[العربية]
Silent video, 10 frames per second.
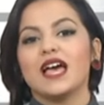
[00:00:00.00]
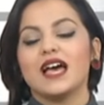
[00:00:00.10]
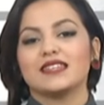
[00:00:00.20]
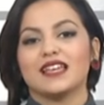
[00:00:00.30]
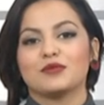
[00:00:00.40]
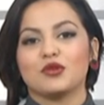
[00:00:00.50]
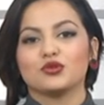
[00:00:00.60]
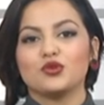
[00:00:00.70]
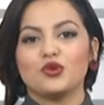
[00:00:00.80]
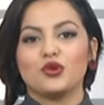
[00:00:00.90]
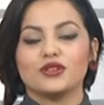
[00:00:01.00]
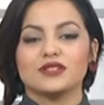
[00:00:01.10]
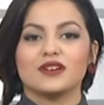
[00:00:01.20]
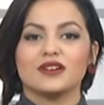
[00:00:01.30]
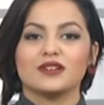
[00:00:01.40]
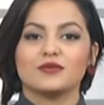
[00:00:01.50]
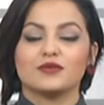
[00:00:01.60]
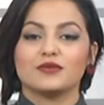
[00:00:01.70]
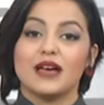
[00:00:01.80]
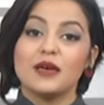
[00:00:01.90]
هذا الموضوع صار
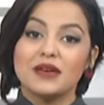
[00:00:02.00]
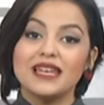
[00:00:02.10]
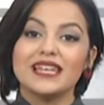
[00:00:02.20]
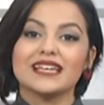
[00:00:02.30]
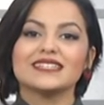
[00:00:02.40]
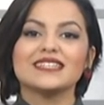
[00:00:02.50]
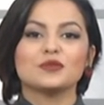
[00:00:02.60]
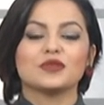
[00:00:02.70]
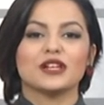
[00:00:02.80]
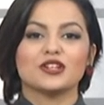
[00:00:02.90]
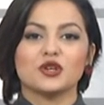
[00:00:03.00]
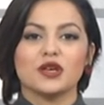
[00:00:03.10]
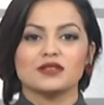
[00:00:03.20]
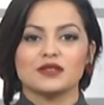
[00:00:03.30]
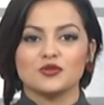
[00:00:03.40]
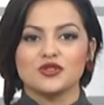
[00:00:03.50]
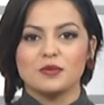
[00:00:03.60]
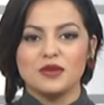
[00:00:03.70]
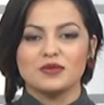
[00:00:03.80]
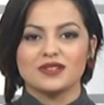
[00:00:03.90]
امل لكثير من الاشخاص
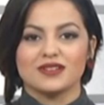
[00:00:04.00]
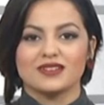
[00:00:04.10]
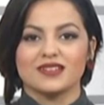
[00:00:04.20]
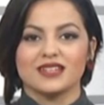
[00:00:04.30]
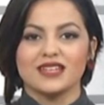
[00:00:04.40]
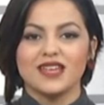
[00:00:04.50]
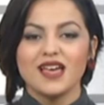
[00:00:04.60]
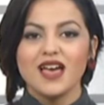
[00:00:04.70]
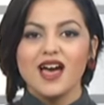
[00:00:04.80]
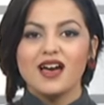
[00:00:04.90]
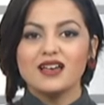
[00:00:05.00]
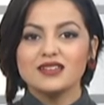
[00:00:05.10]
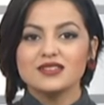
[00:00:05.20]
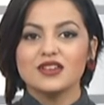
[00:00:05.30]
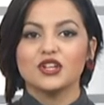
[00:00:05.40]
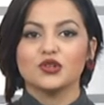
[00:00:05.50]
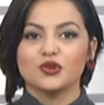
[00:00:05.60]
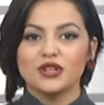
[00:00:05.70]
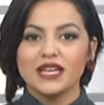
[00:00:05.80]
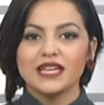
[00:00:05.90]
المصابين بسرطان الرئه خاصه
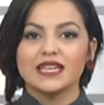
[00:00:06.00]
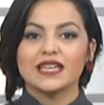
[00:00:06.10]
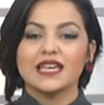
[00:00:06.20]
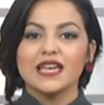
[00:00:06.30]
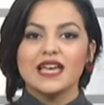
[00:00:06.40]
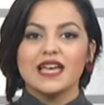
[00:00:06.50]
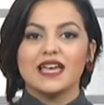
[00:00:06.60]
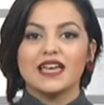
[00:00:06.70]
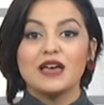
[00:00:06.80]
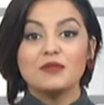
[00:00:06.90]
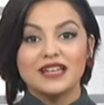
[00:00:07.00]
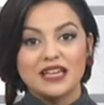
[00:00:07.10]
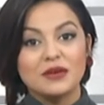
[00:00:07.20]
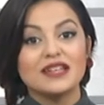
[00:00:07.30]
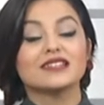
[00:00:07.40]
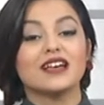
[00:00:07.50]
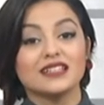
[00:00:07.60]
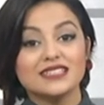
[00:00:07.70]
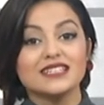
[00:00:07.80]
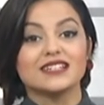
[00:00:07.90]
انه هناك آه، امل كمان
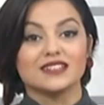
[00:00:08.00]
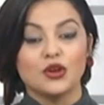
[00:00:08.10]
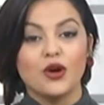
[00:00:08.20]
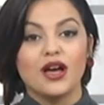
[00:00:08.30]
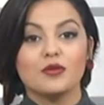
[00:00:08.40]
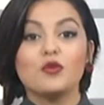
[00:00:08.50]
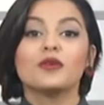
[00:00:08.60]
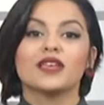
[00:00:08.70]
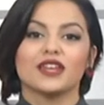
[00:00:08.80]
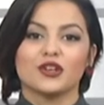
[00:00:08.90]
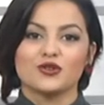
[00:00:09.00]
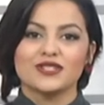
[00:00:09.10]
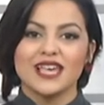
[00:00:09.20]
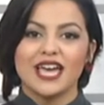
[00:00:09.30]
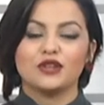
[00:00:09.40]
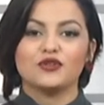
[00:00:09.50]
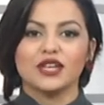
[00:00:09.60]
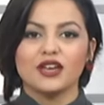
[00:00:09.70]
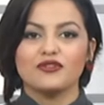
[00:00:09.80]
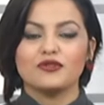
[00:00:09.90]
لتحضير دواء ممكن انه يساعد في
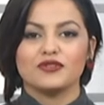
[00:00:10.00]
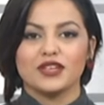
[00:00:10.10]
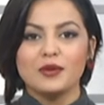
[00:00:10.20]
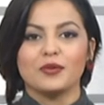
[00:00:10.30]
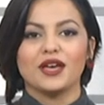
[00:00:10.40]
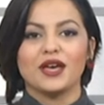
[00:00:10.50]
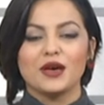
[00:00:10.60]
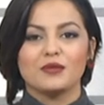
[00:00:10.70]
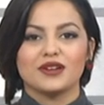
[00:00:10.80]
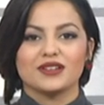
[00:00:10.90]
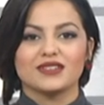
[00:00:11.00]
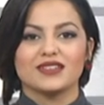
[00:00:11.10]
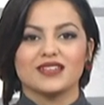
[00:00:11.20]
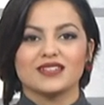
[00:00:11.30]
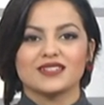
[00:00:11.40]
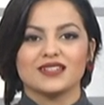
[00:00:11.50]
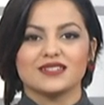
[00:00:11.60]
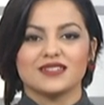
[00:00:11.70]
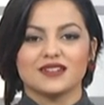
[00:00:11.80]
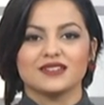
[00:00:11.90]
كف في كبح مرض
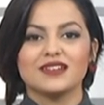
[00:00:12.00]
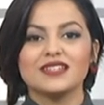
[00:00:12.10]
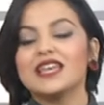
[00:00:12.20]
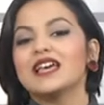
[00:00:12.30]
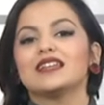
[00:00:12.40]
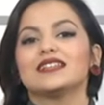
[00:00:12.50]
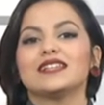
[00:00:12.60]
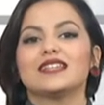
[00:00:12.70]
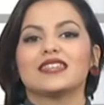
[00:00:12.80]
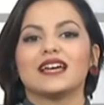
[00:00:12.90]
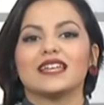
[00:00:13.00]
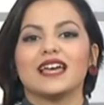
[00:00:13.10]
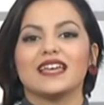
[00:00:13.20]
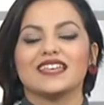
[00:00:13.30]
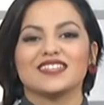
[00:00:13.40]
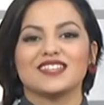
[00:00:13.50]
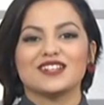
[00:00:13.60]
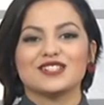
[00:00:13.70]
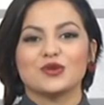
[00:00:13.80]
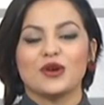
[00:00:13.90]
السرطان نتحدث عن هاي
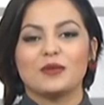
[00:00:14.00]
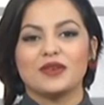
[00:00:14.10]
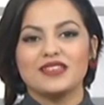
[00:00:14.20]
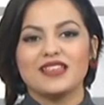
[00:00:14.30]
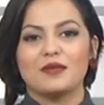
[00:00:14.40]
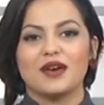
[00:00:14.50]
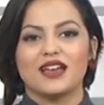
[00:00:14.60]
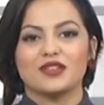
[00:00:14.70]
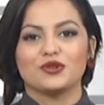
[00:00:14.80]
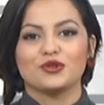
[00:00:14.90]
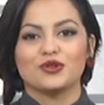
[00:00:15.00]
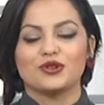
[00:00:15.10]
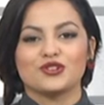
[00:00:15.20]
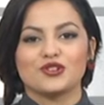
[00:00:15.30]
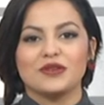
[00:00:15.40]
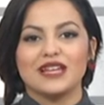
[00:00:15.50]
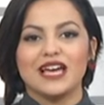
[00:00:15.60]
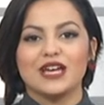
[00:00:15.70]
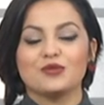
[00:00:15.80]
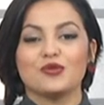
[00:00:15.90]
الدراسه واهميتها مع الدكتور جميل
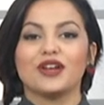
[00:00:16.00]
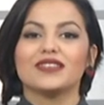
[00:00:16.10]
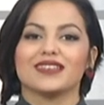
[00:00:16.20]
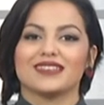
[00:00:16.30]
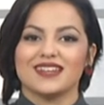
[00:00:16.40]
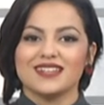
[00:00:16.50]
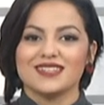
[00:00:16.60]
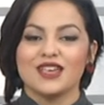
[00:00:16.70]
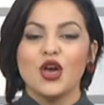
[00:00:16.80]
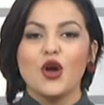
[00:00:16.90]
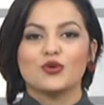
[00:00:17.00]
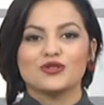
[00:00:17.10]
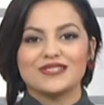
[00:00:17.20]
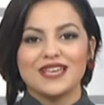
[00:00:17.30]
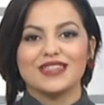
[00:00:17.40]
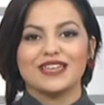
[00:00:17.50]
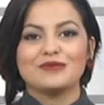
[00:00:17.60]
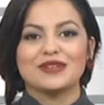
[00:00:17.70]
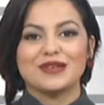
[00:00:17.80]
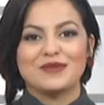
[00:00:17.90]
حرب معد الدراسه واستاذ
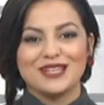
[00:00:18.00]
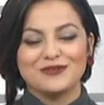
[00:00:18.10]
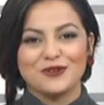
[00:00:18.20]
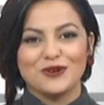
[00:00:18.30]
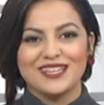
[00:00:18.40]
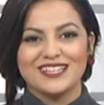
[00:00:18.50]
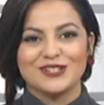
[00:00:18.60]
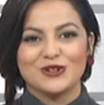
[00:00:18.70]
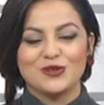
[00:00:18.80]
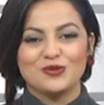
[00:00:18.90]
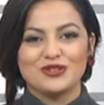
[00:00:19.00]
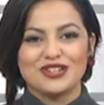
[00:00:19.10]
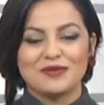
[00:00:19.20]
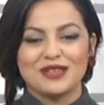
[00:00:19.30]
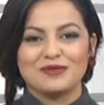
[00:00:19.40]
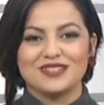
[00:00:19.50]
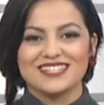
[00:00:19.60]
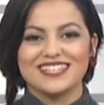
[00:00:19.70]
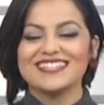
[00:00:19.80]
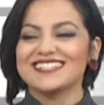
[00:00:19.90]
علم النبات في كليه العلوم بجامعه
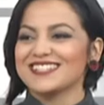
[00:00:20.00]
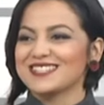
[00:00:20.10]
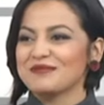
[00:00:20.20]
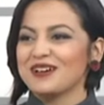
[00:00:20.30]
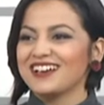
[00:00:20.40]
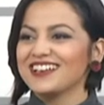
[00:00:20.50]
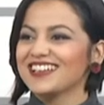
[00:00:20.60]
بيرزيت يسعد صباحك